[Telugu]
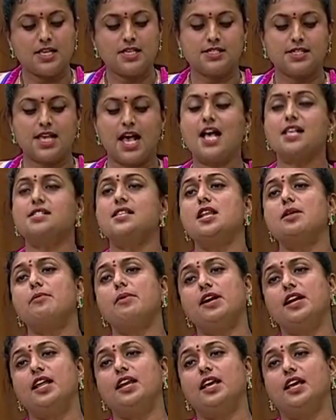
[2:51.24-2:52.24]
శాసన
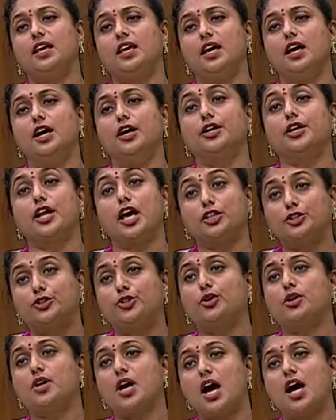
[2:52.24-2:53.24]
మండలి రద్దు
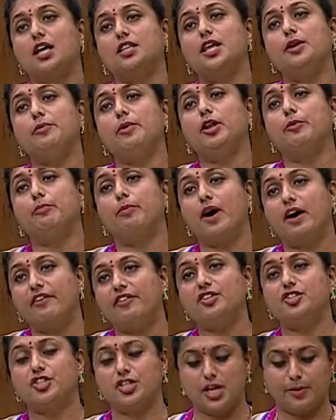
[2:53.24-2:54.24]
కాదని మీరు
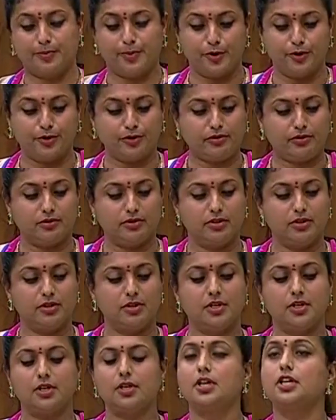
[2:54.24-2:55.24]
భావించినప్పుడు
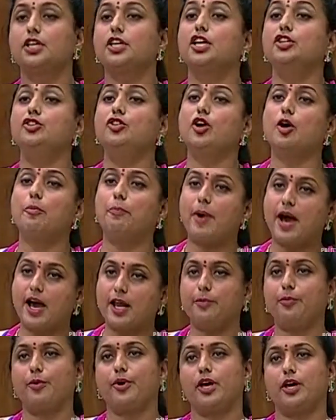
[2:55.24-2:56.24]
ఎందుకు
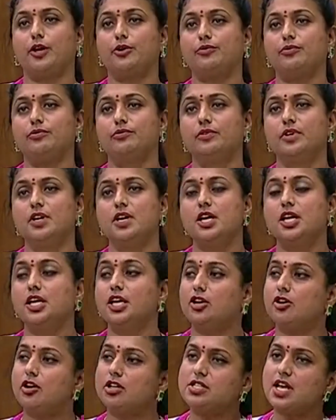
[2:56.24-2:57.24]
పారిపోయారు
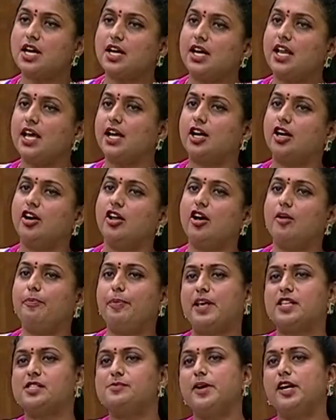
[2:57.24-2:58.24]
ఈరోజు అక్కడ ఎక్కడో
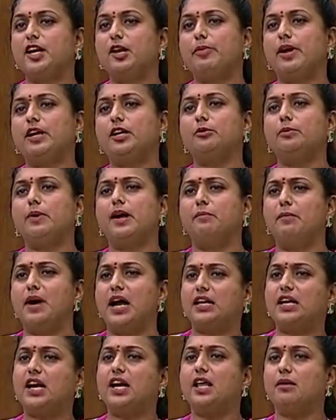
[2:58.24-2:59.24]
ప్రెస్ మీట్లు పెట్టి
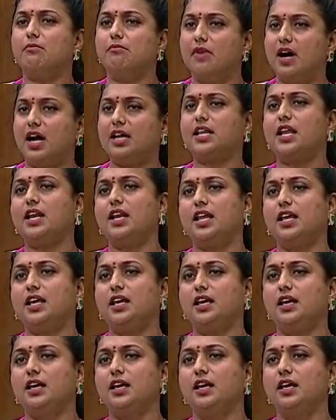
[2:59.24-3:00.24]
మాట్లాడే మాటల్ని
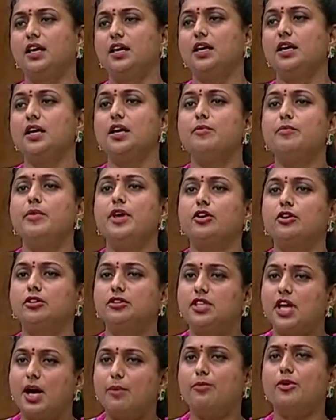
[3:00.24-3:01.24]
మీకు
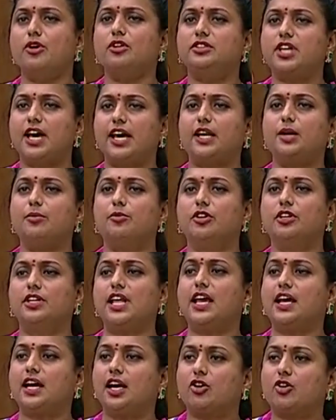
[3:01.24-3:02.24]
దమ్ము ధైర్యం ఉంటే
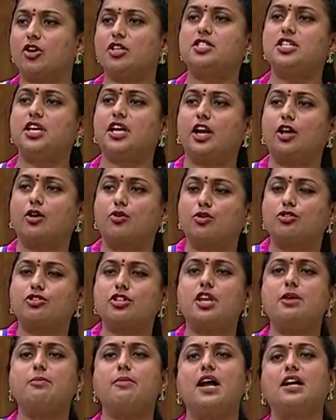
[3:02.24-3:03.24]
ఇక్కడికి వచ్చి ఇక్కడ
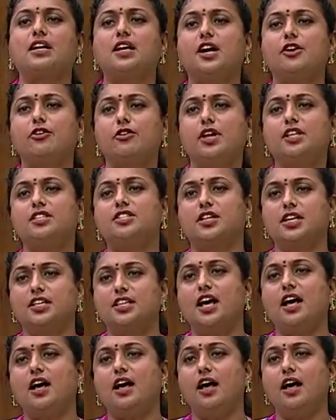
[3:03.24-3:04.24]
కూర్చొని మాట్లాడుండొచ్చు కదా